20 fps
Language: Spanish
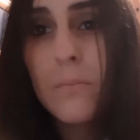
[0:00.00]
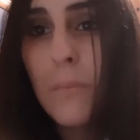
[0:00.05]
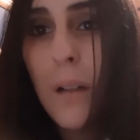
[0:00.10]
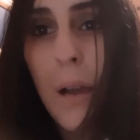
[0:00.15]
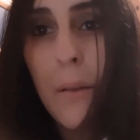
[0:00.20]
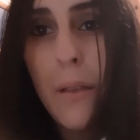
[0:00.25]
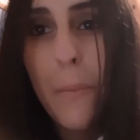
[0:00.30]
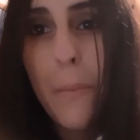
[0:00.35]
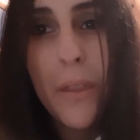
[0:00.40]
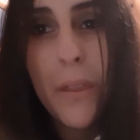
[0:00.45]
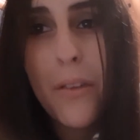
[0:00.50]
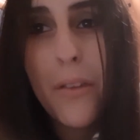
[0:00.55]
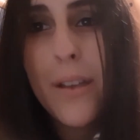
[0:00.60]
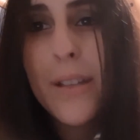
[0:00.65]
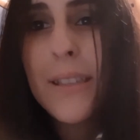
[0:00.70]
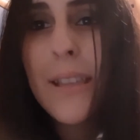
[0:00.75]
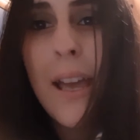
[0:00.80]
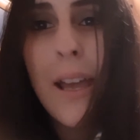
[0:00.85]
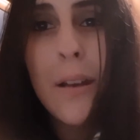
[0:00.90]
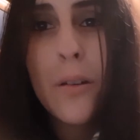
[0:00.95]
había pedido
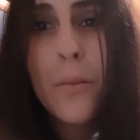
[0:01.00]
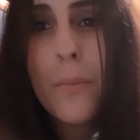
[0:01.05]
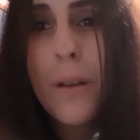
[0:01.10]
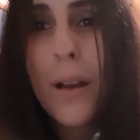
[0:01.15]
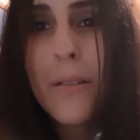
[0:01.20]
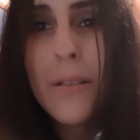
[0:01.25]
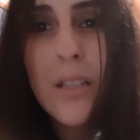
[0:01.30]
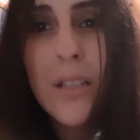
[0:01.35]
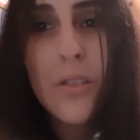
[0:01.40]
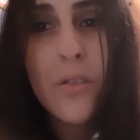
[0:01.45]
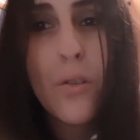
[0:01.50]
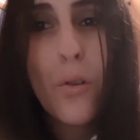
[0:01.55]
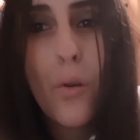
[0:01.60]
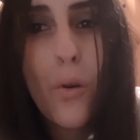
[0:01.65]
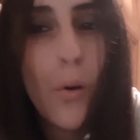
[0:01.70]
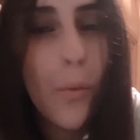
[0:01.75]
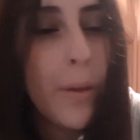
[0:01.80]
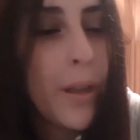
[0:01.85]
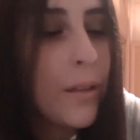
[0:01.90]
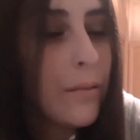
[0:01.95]
esta, no me la habéis
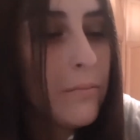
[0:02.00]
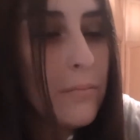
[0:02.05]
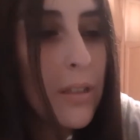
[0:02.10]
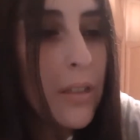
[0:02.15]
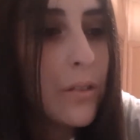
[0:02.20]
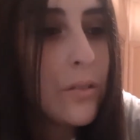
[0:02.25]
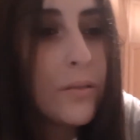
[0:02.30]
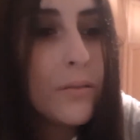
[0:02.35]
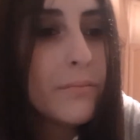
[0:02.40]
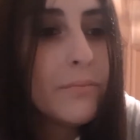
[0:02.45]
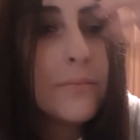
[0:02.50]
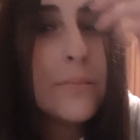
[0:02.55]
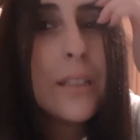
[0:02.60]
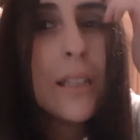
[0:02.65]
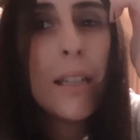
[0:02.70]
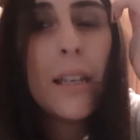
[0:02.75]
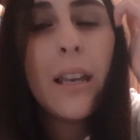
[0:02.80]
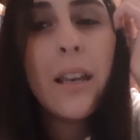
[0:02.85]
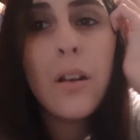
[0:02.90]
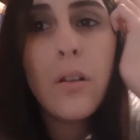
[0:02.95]
hecho bien, digo,
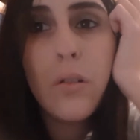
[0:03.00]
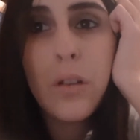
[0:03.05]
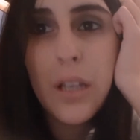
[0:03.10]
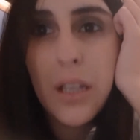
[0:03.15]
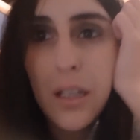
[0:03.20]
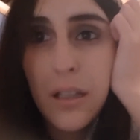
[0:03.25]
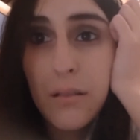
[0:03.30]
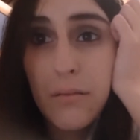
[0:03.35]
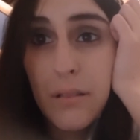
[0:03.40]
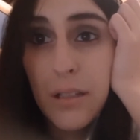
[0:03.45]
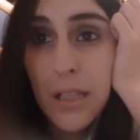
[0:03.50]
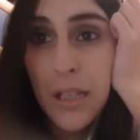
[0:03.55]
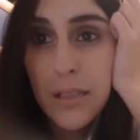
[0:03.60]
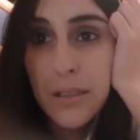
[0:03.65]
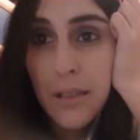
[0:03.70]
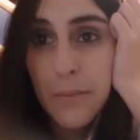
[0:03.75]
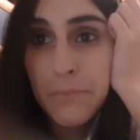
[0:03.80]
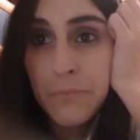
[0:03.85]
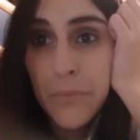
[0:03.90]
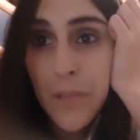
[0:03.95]
dinero y, y ya
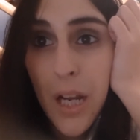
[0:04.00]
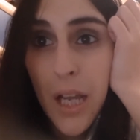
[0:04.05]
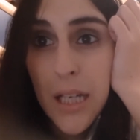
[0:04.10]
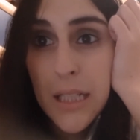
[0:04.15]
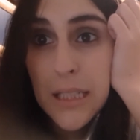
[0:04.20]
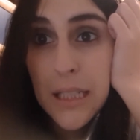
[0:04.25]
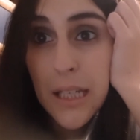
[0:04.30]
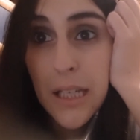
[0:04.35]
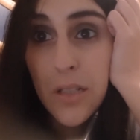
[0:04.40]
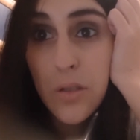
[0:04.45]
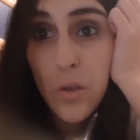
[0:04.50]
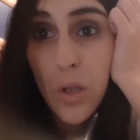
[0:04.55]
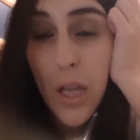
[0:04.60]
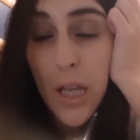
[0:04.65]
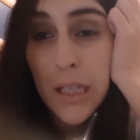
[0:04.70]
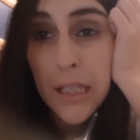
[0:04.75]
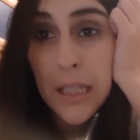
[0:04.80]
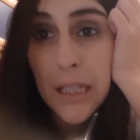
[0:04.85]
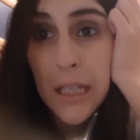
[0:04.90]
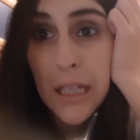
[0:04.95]
está. Así que estoy
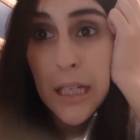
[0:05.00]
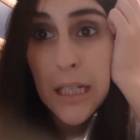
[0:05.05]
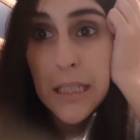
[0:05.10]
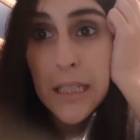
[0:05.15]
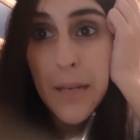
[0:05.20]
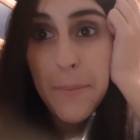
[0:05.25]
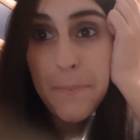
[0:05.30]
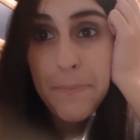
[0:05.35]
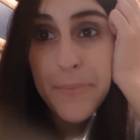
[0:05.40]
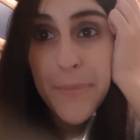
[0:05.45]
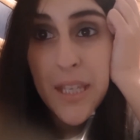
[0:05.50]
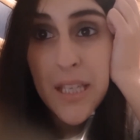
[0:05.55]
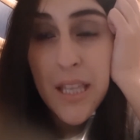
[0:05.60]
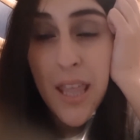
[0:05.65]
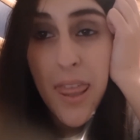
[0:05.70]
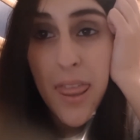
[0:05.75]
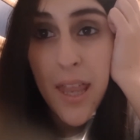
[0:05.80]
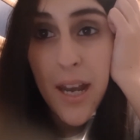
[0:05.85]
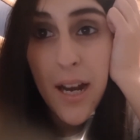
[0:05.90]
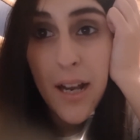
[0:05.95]
aquí en casa
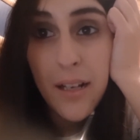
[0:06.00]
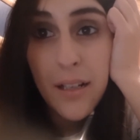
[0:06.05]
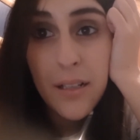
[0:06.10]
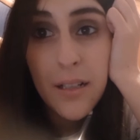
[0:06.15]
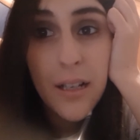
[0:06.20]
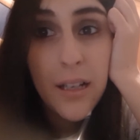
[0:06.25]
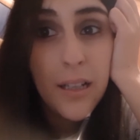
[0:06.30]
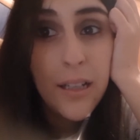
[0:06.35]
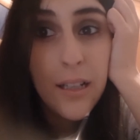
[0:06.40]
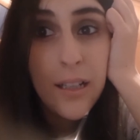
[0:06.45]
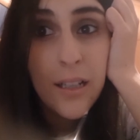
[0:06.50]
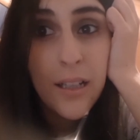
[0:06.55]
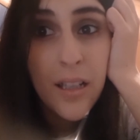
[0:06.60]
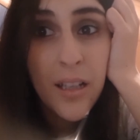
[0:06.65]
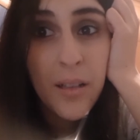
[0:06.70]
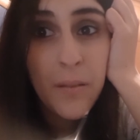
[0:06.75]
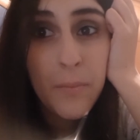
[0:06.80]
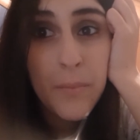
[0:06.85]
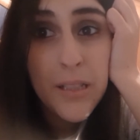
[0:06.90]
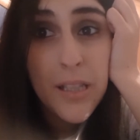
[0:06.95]
sin cenar
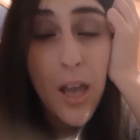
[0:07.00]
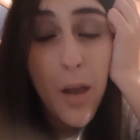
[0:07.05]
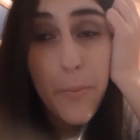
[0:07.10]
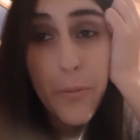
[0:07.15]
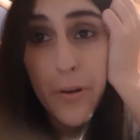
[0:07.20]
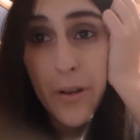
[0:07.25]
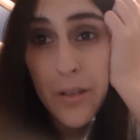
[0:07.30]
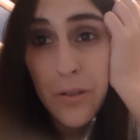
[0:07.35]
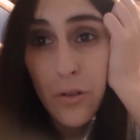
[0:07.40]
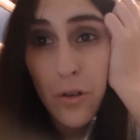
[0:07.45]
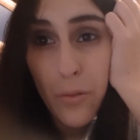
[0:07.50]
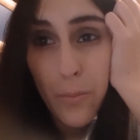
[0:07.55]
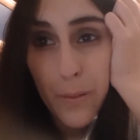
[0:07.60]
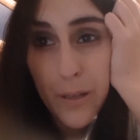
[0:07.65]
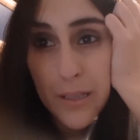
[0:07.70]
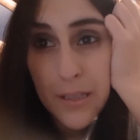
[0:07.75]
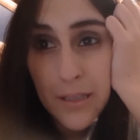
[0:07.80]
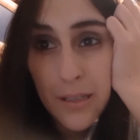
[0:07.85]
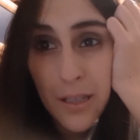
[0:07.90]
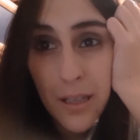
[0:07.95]
me estaba probando los
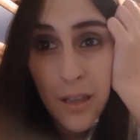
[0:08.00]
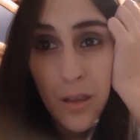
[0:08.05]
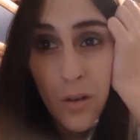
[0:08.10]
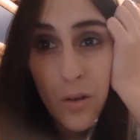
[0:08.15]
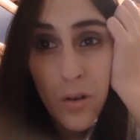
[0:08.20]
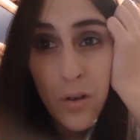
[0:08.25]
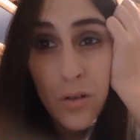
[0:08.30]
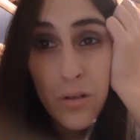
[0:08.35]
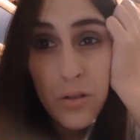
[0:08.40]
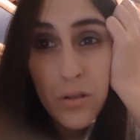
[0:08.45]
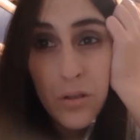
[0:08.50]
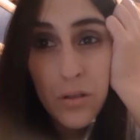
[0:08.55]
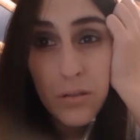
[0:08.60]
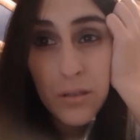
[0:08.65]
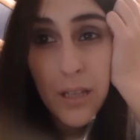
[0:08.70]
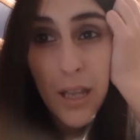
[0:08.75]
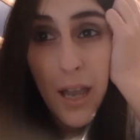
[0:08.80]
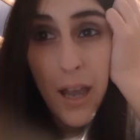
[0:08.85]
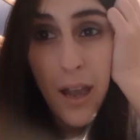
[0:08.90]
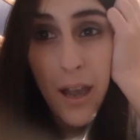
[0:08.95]
vestidos,
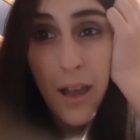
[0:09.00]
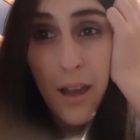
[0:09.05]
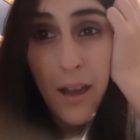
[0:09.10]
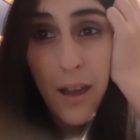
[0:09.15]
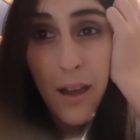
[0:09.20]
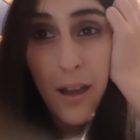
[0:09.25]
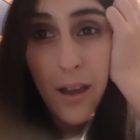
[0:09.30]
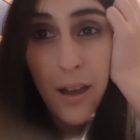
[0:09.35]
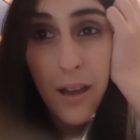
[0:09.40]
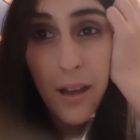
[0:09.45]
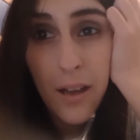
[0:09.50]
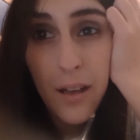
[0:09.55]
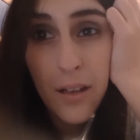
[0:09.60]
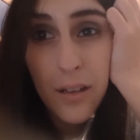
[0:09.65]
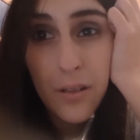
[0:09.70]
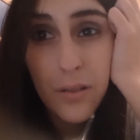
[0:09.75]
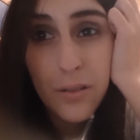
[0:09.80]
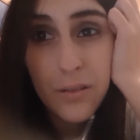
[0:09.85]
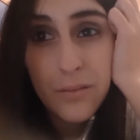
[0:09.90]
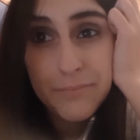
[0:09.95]

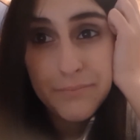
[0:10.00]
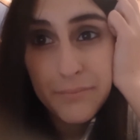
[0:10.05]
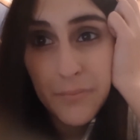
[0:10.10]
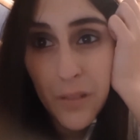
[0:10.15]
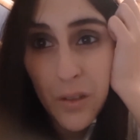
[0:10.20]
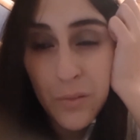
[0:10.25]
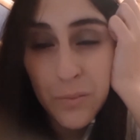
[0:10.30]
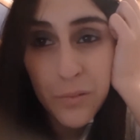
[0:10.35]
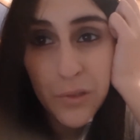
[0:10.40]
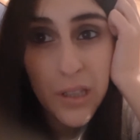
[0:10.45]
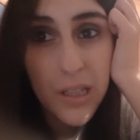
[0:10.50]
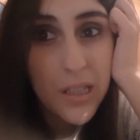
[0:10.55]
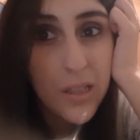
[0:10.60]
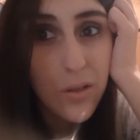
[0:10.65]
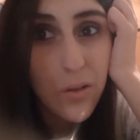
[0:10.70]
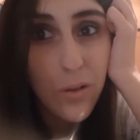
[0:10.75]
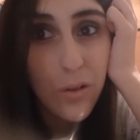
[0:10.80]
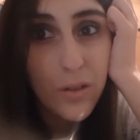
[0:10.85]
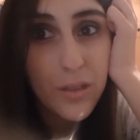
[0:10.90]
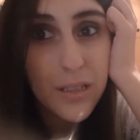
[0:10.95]
ya como he
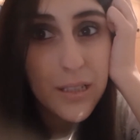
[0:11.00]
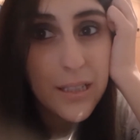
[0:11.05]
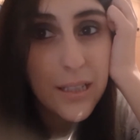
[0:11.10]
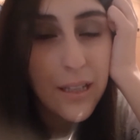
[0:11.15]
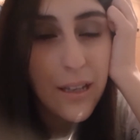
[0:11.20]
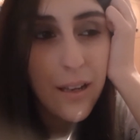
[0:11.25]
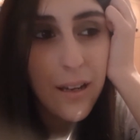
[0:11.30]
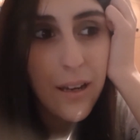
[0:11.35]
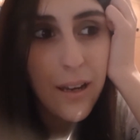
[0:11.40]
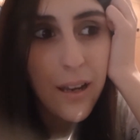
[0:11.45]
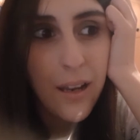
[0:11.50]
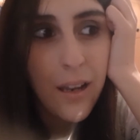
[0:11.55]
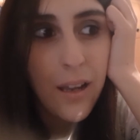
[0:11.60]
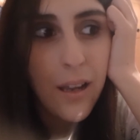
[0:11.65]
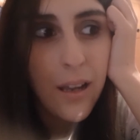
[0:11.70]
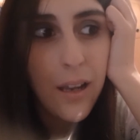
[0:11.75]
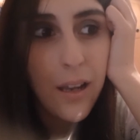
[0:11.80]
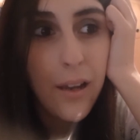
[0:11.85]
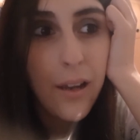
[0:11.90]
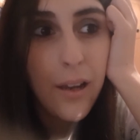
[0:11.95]
dicho los enseñaré
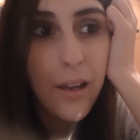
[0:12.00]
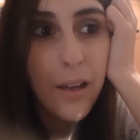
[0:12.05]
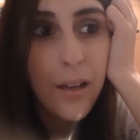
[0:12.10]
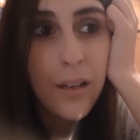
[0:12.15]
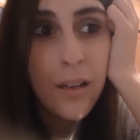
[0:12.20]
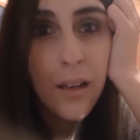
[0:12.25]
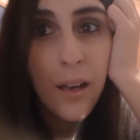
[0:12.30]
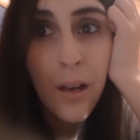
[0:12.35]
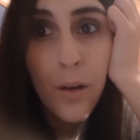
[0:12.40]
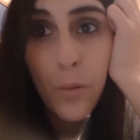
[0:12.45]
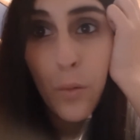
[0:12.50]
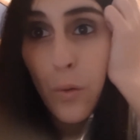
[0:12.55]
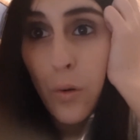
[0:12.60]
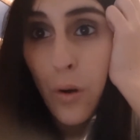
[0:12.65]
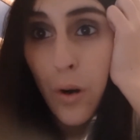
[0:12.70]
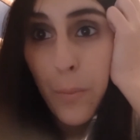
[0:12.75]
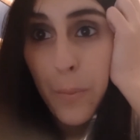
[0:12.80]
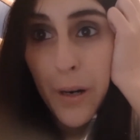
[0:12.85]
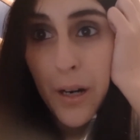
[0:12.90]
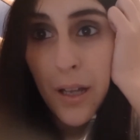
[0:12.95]
en, un
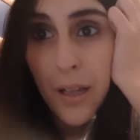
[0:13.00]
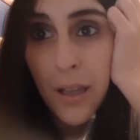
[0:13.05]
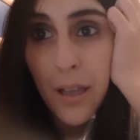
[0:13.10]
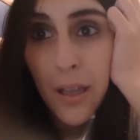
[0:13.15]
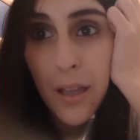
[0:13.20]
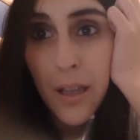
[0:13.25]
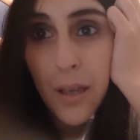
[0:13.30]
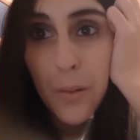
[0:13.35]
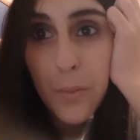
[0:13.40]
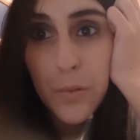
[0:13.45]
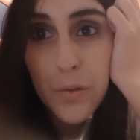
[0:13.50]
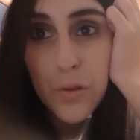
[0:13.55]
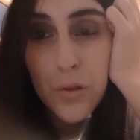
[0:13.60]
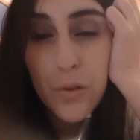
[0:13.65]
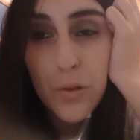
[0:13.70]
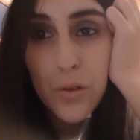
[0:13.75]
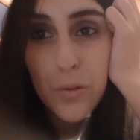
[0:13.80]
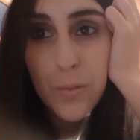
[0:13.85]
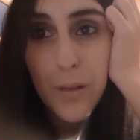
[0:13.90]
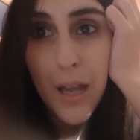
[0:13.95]
haul para que
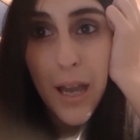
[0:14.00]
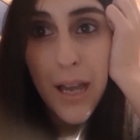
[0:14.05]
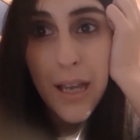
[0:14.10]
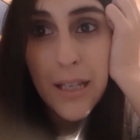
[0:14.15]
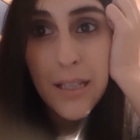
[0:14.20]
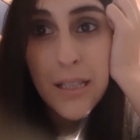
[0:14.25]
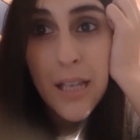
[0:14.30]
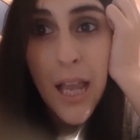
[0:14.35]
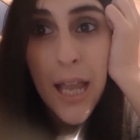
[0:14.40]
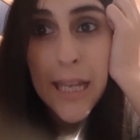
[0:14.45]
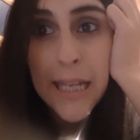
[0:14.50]
vosotros veáis